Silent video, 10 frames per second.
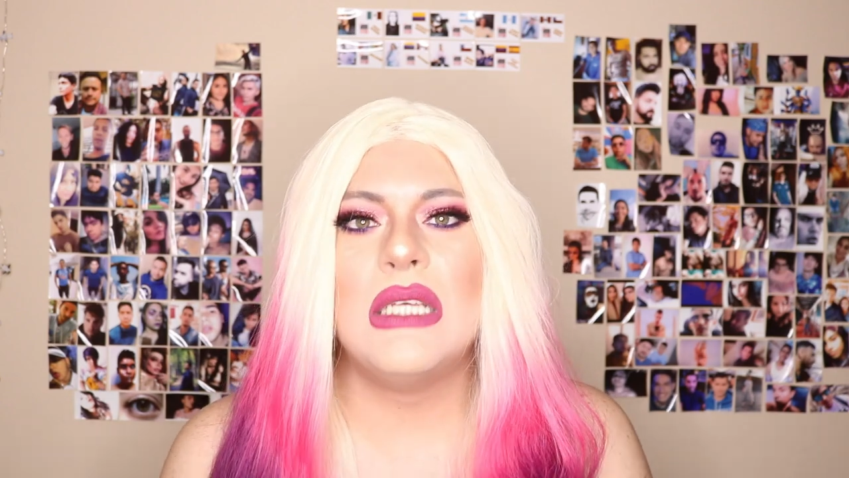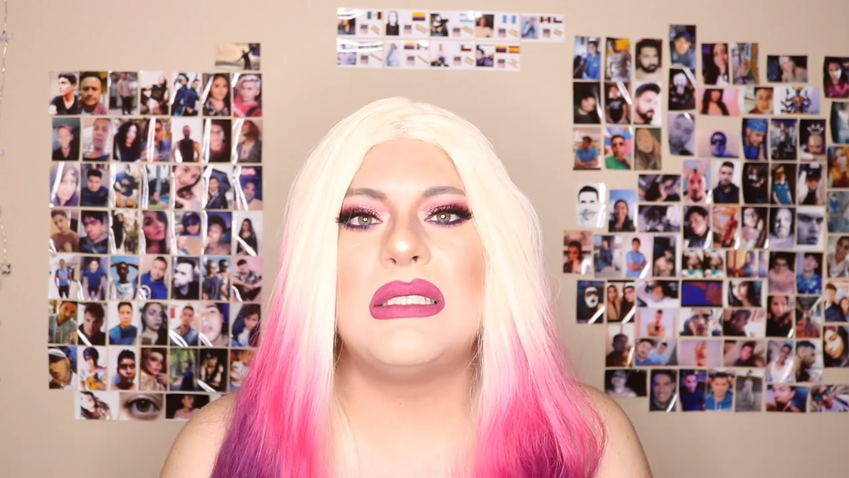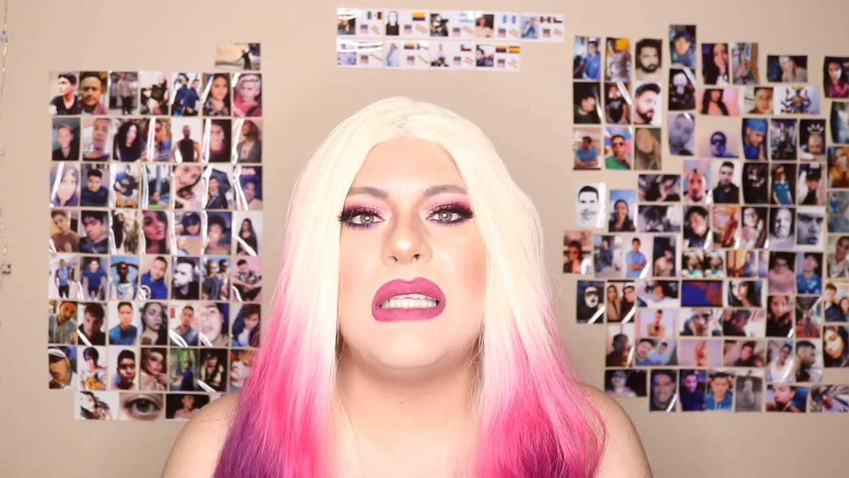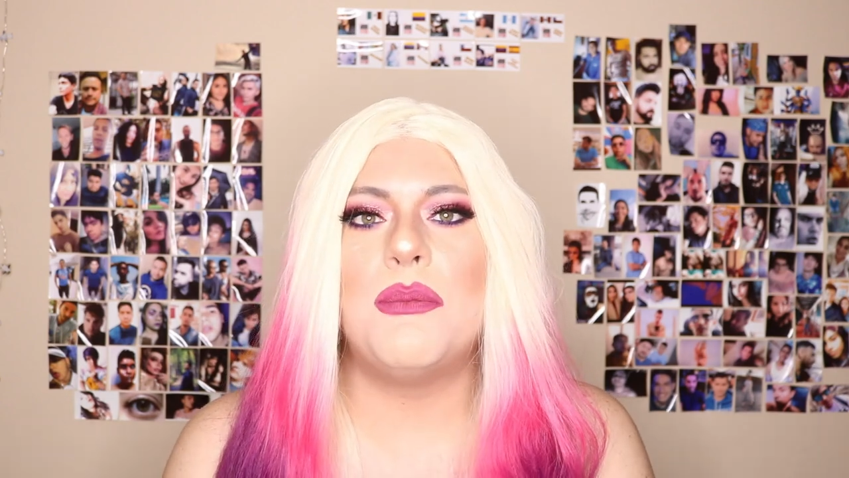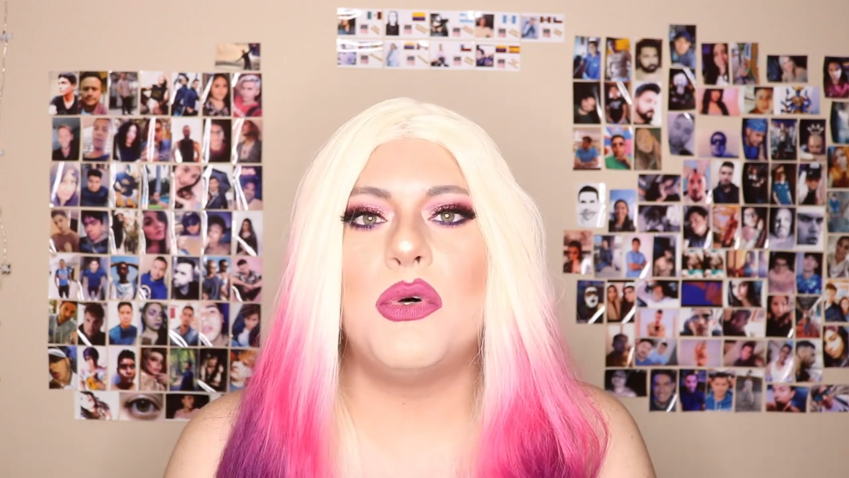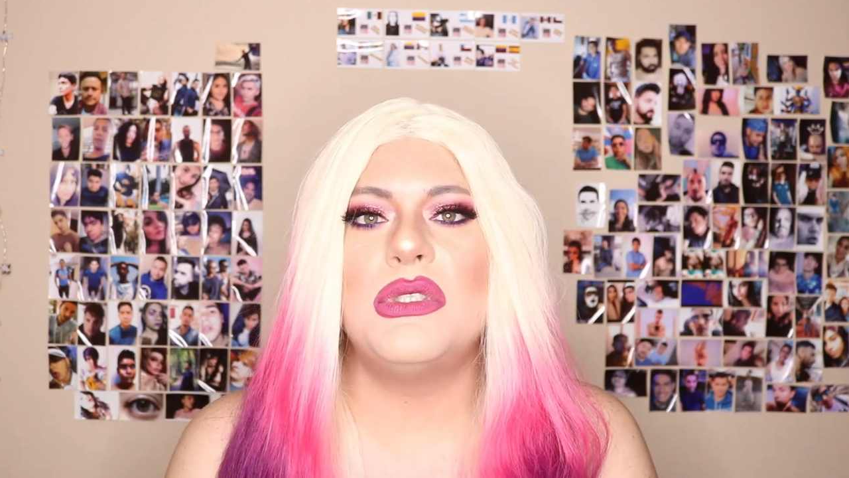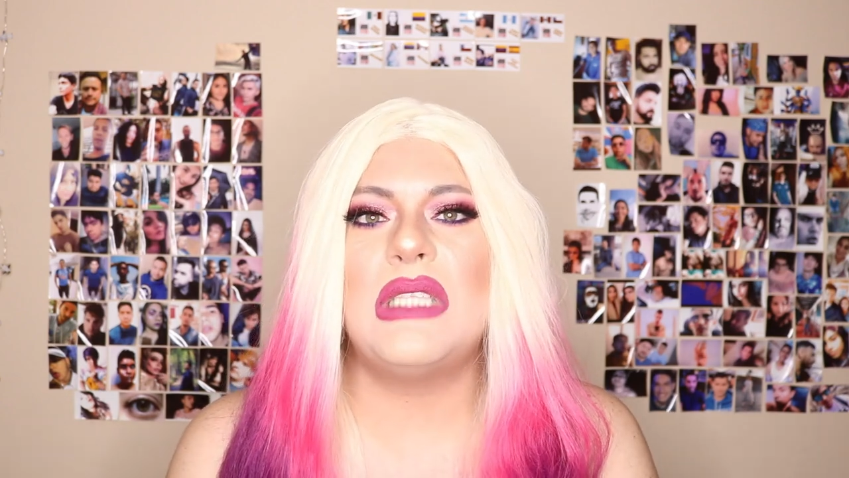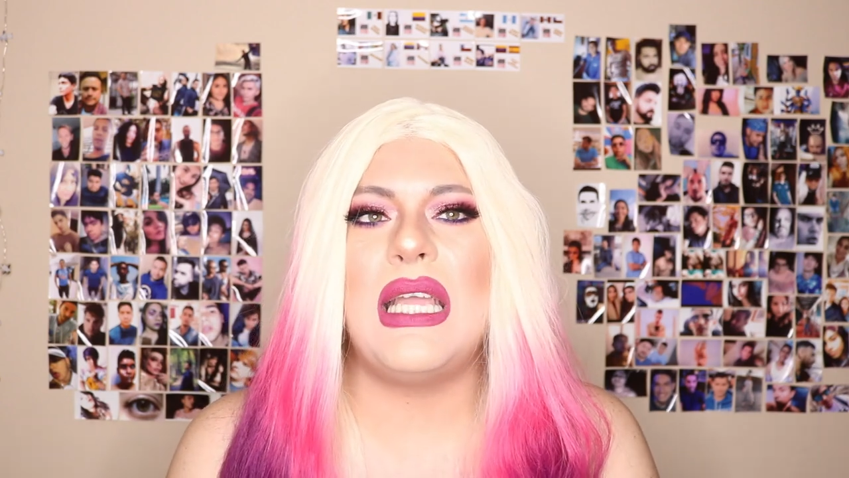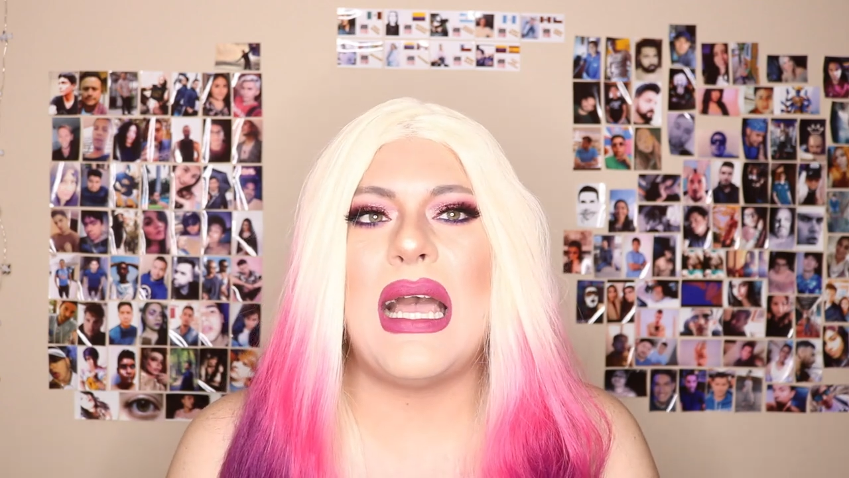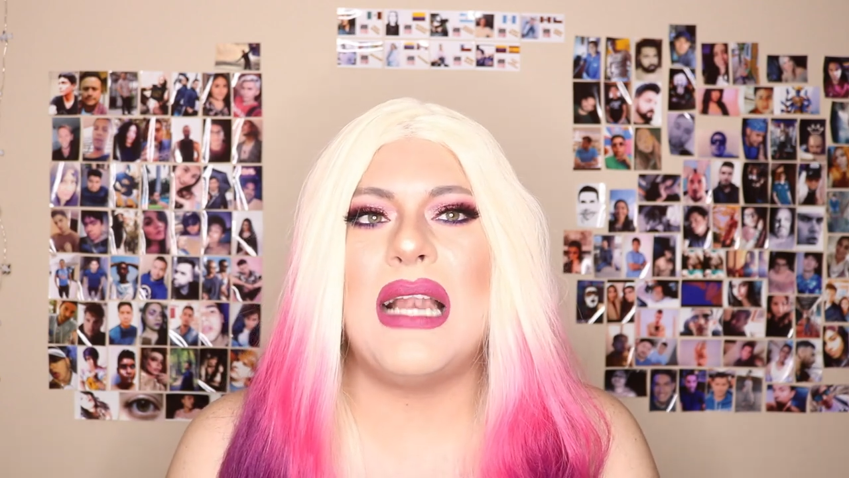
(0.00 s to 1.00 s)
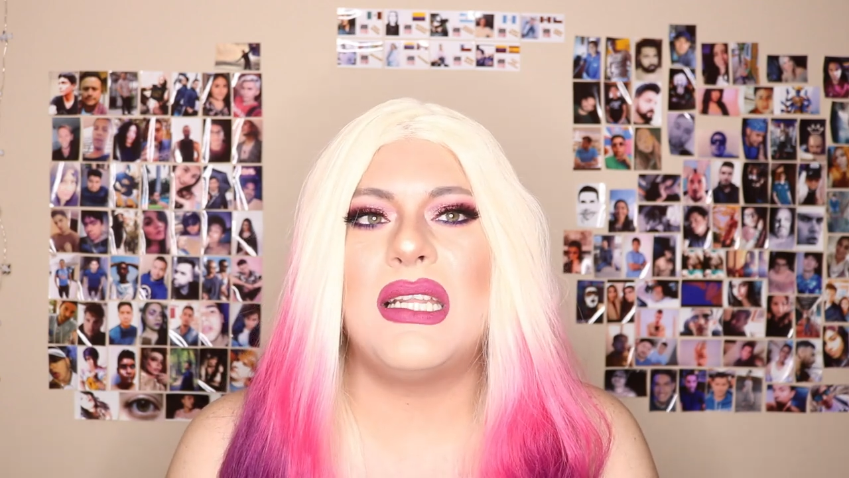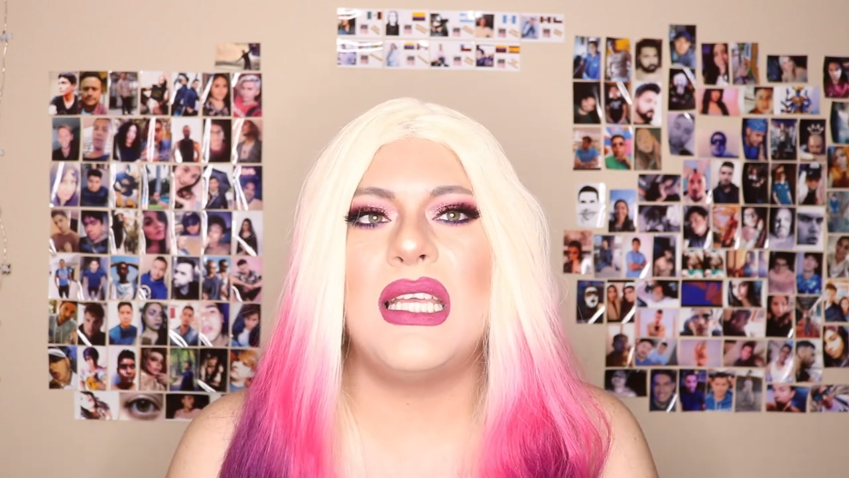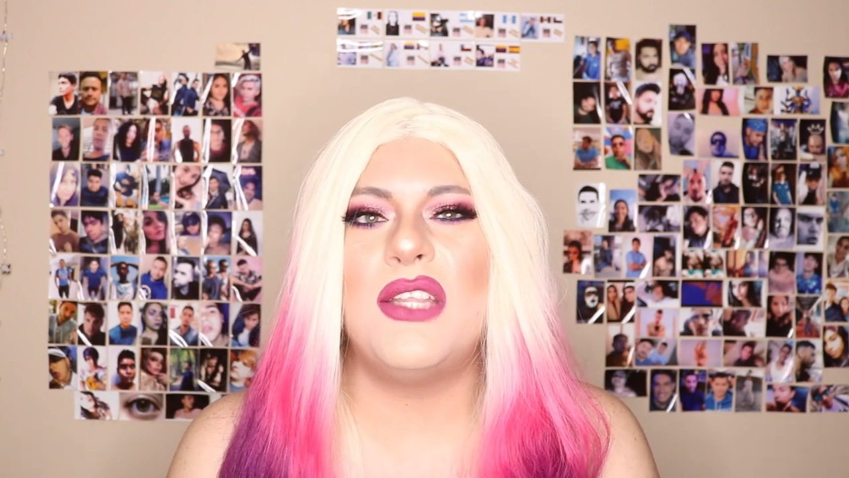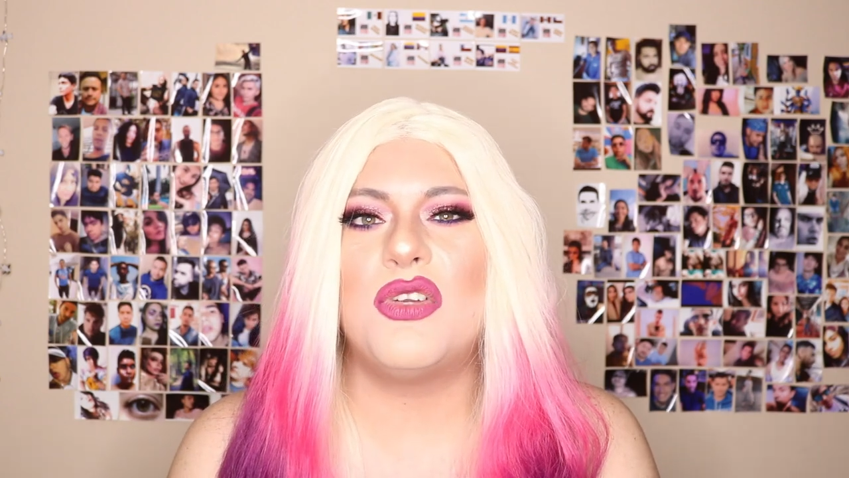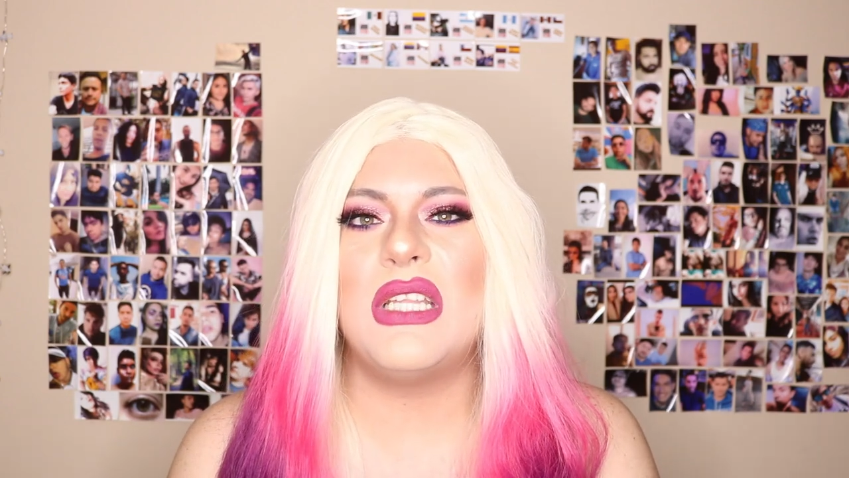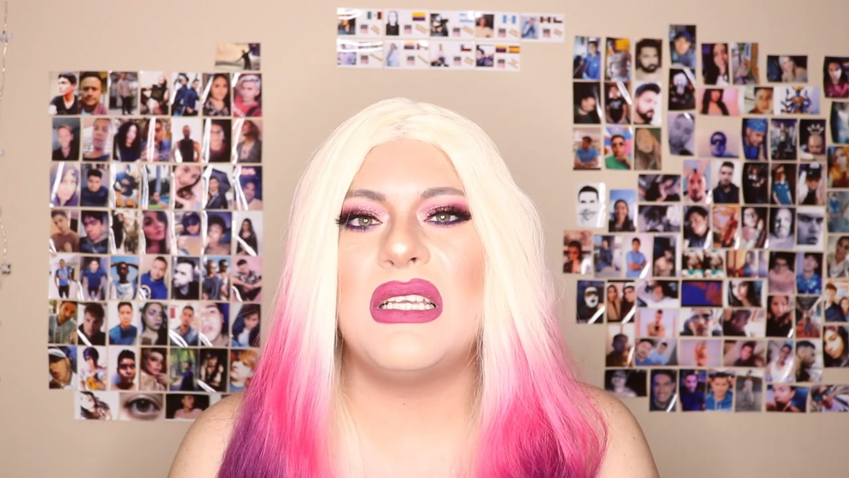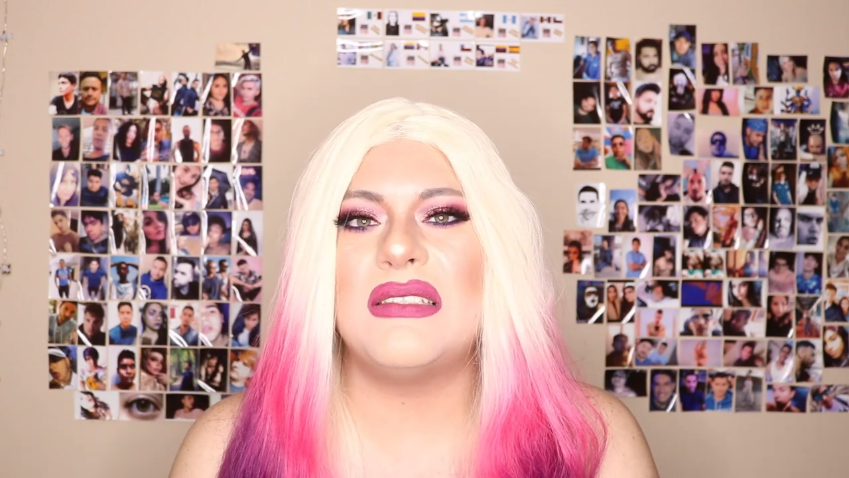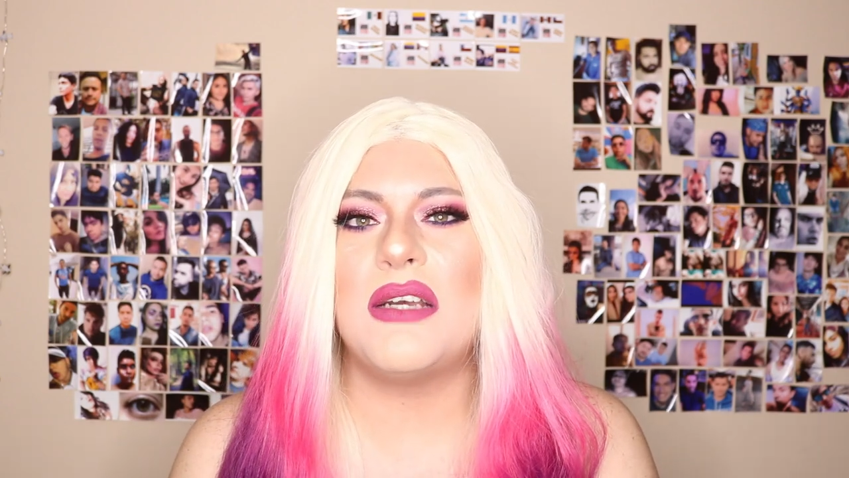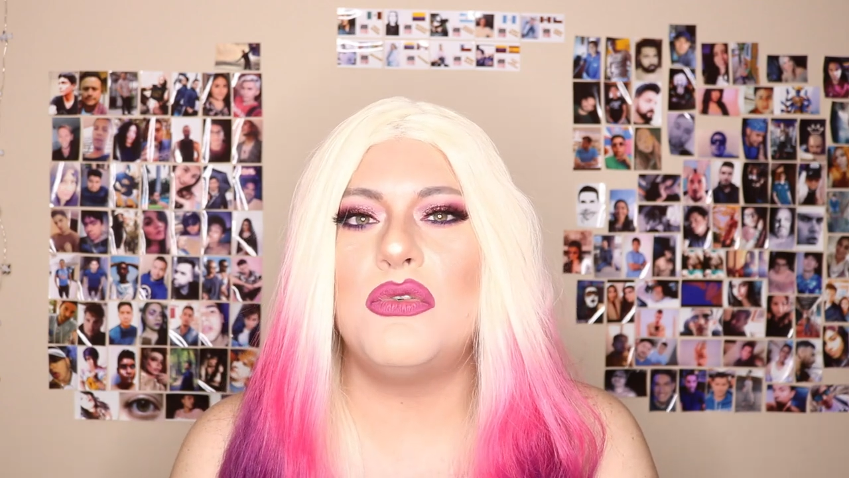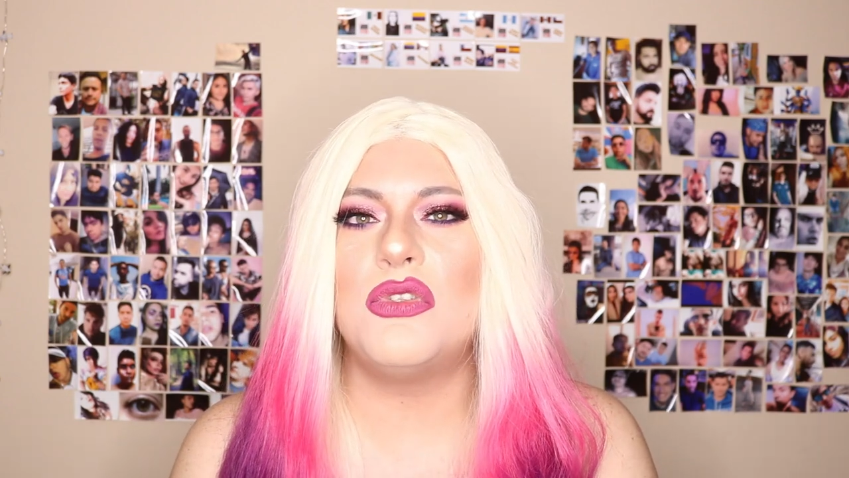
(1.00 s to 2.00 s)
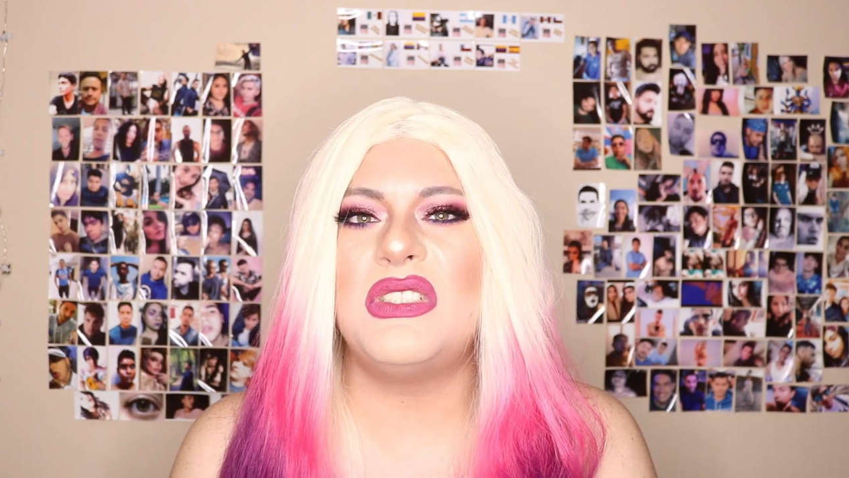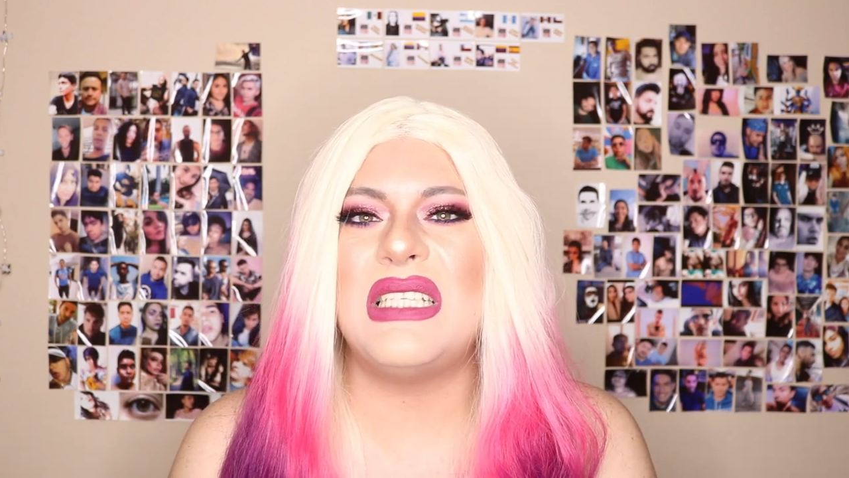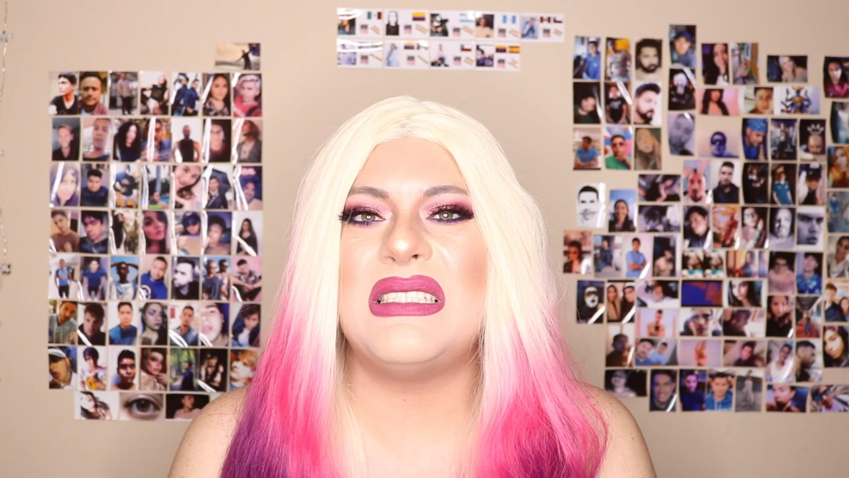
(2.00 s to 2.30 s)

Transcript: se monte alrededor de quizás unos